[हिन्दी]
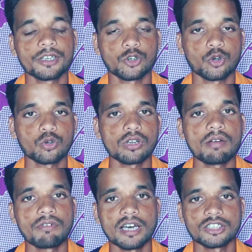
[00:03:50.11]
कोरोना
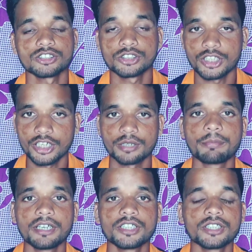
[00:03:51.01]
वायरस
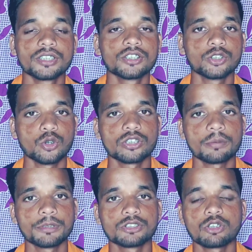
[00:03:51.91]
ट्रीटमेंट डॉक्टर
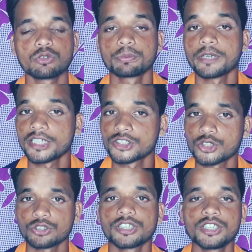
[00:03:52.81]
बी स्वरूप राय
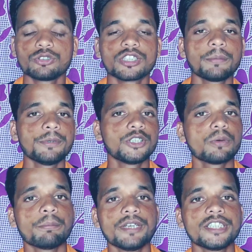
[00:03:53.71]
चौधरी उनकी वीडियो
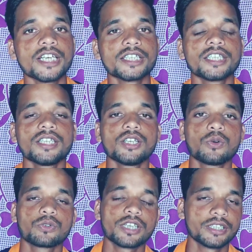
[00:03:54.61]
मिल जाएगी
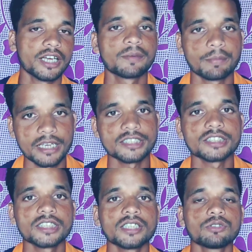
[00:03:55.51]
उनके डाइट प्लान्स
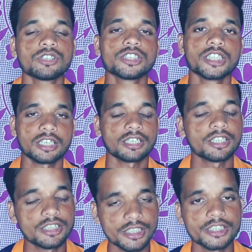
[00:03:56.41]
हैं उन्हें जा कर के
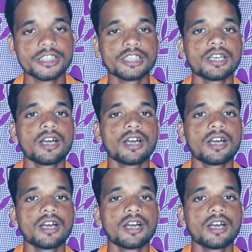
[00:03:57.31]
देखिए